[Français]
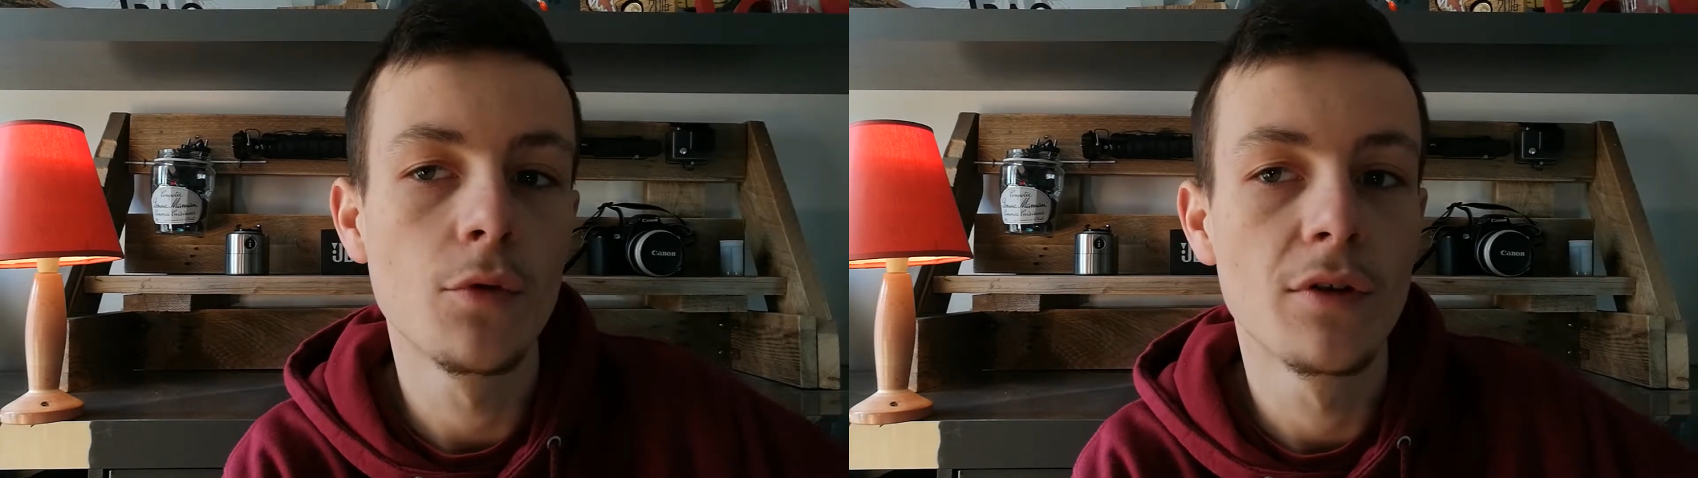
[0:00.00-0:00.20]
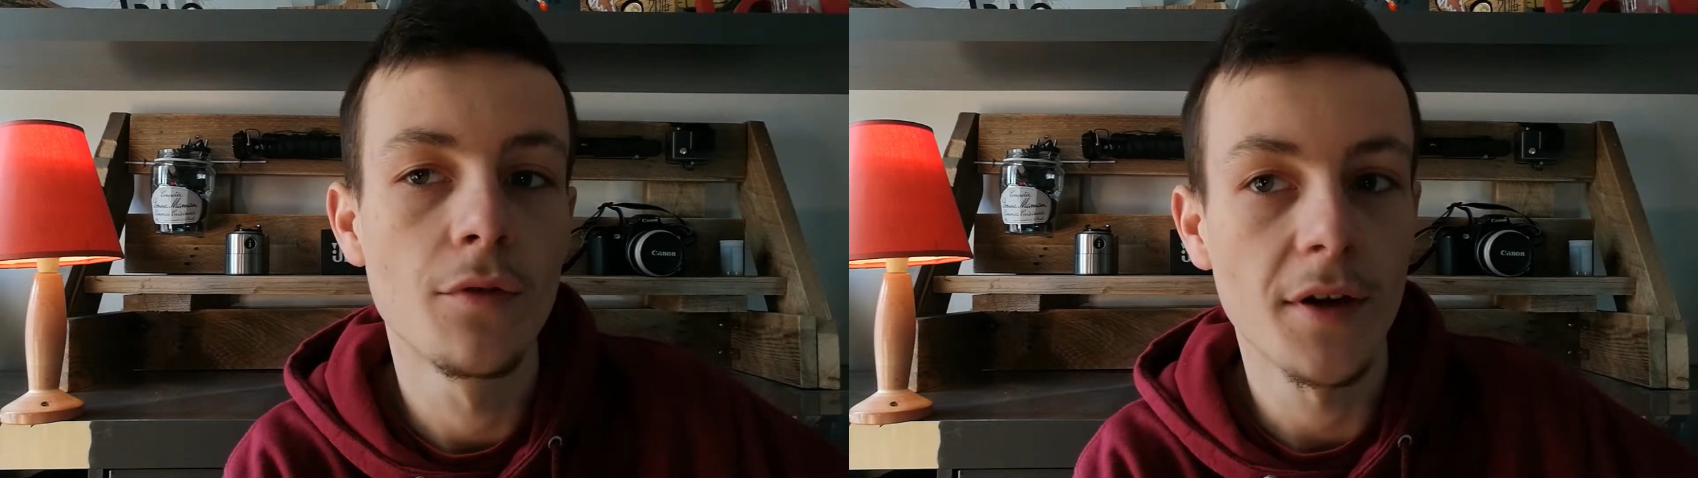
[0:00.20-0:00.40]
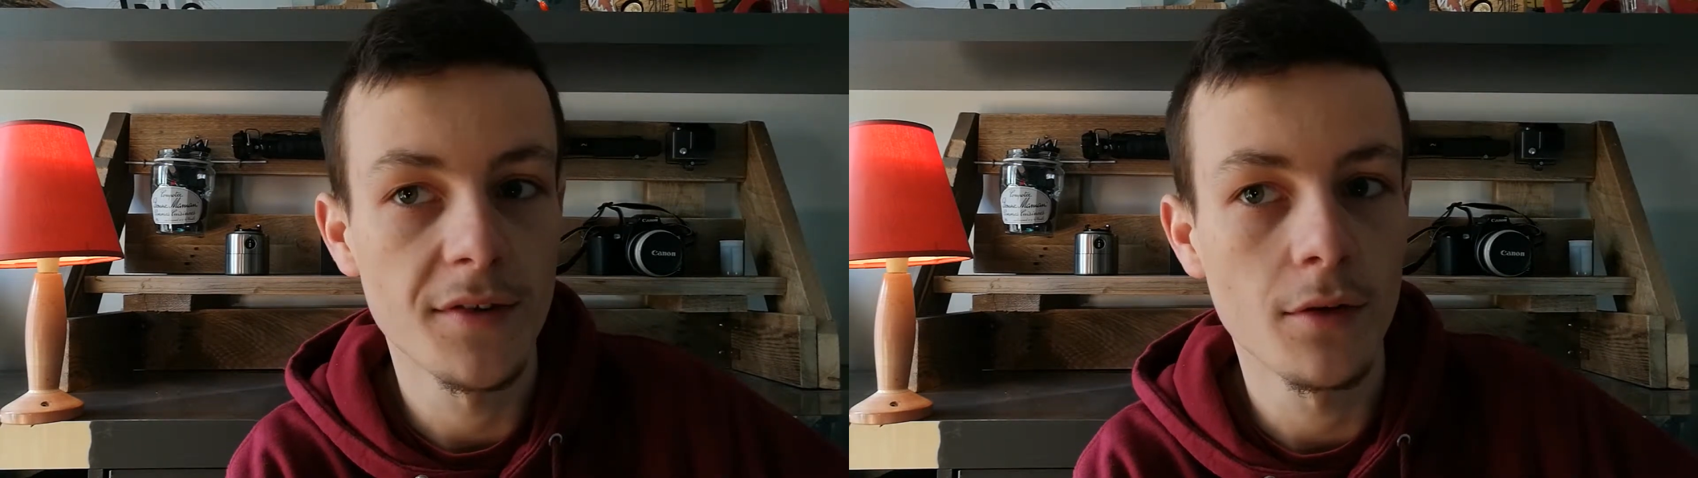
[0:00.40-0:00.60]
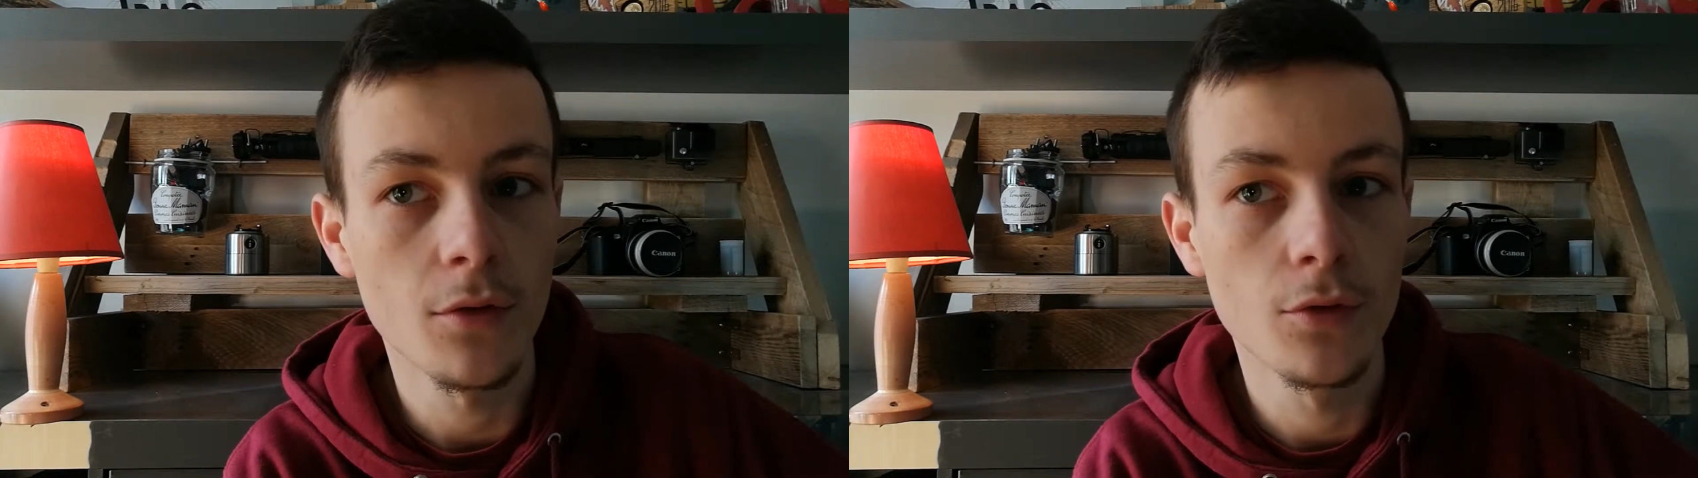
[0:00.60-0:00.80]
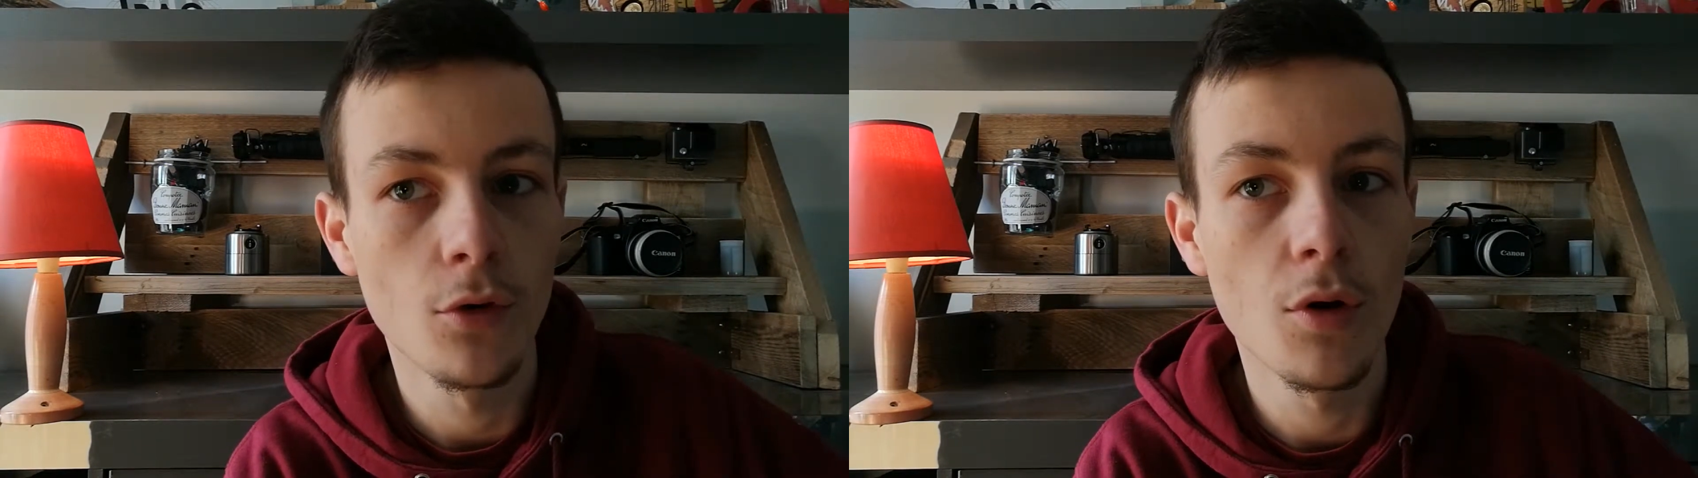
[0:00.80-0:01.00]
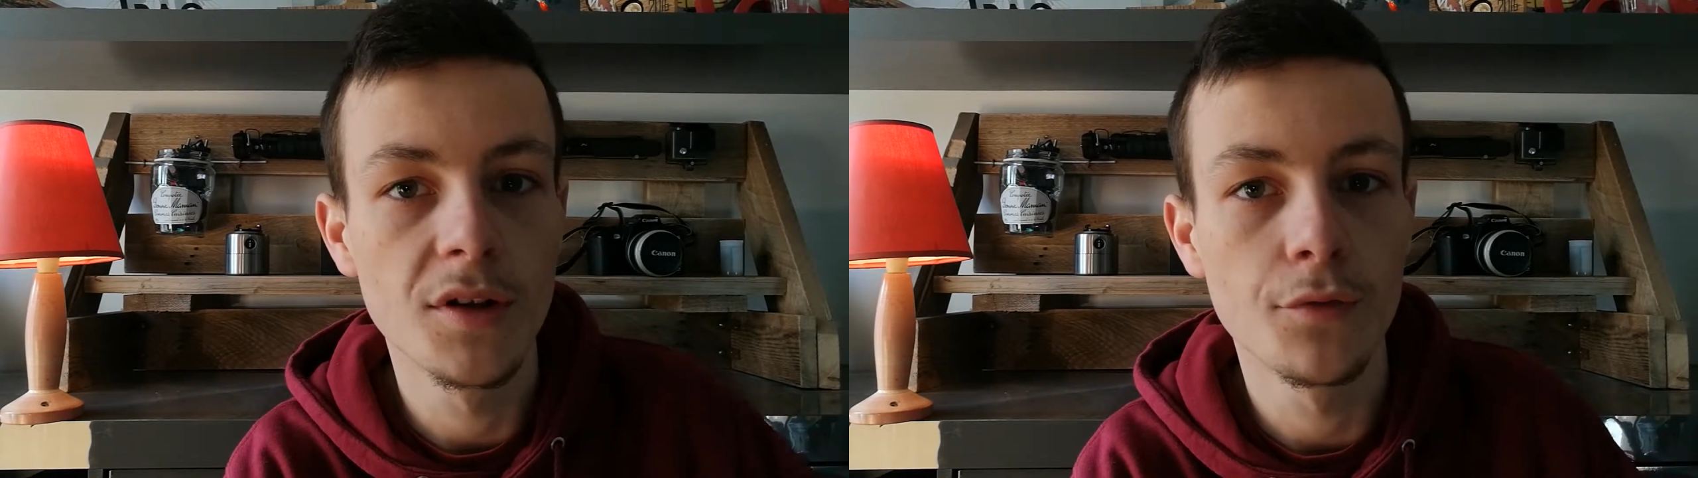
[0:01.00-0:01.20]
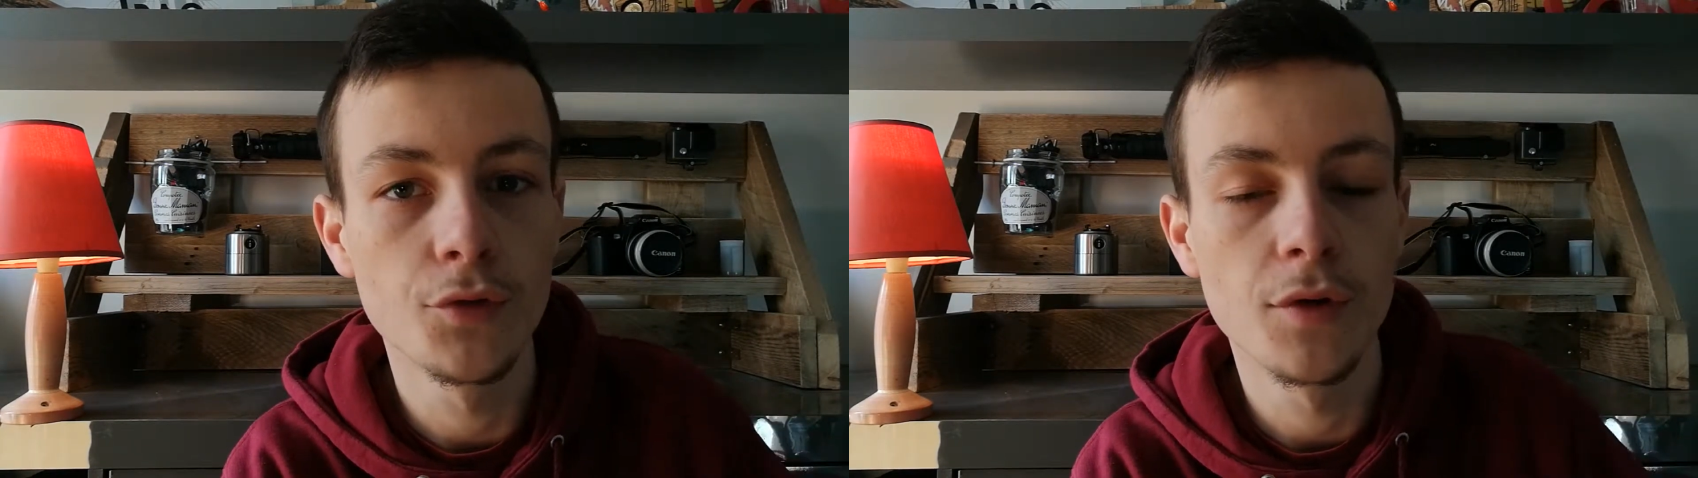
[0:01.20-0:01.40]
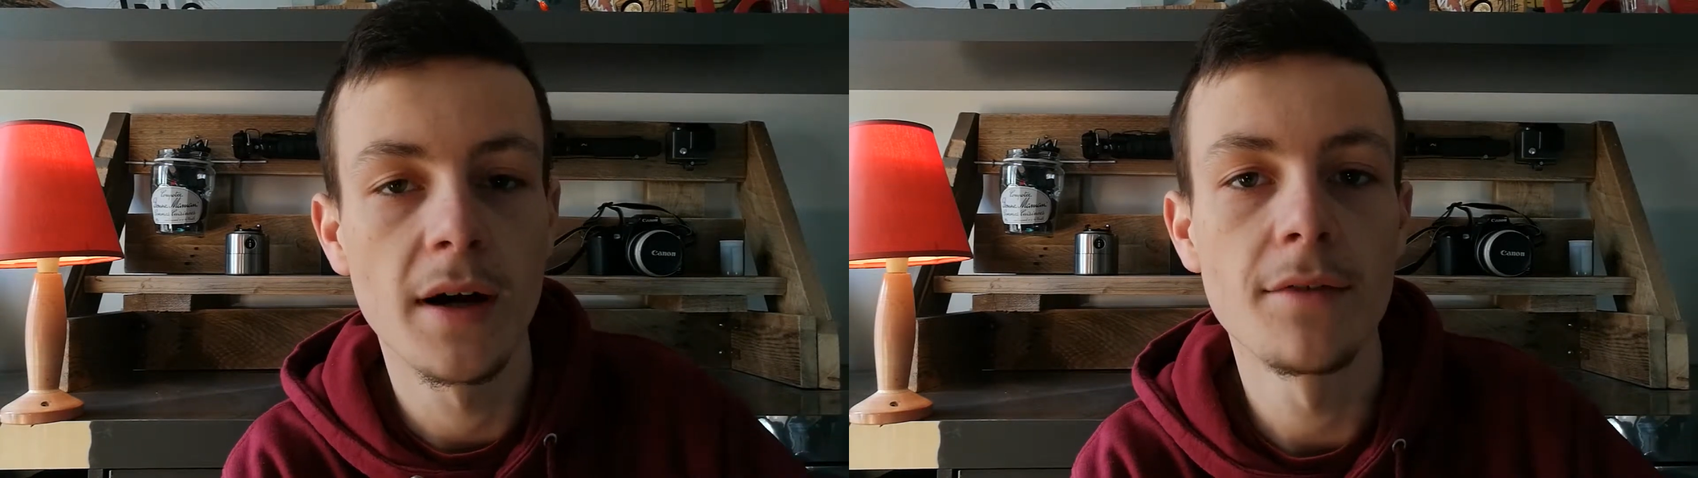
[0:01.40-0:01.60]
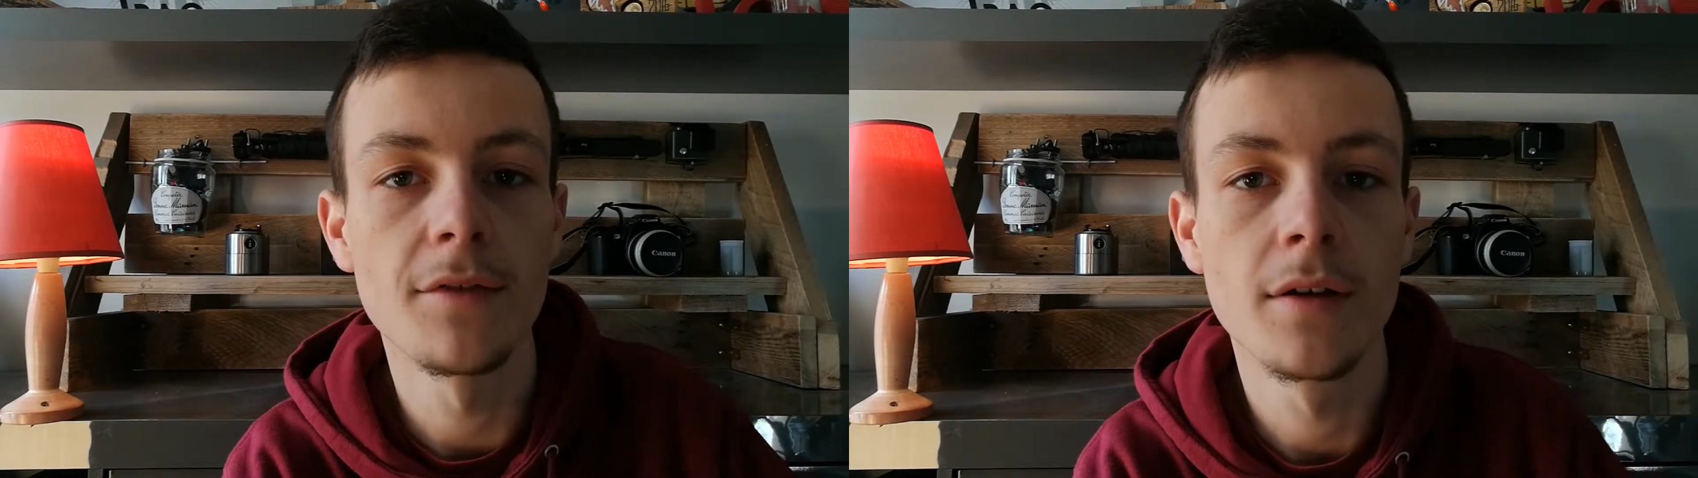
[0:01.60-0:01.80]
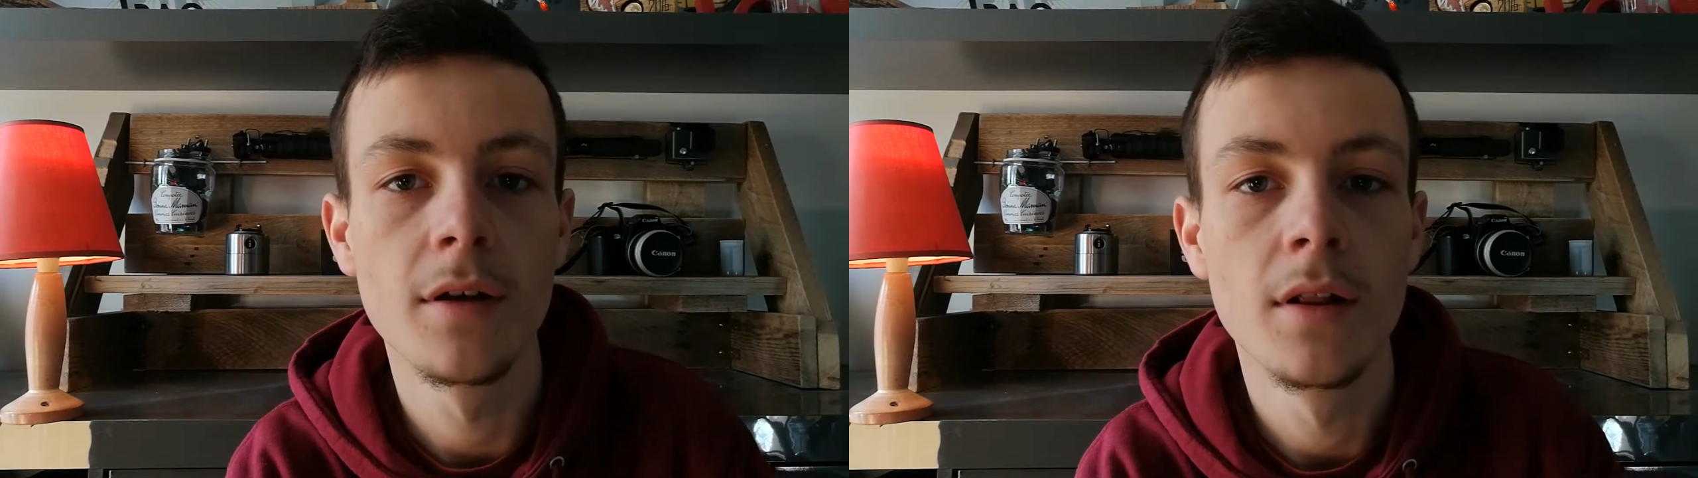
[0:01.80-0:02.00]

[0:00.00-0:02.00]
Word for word: où ils offraient 50 euros à des photographes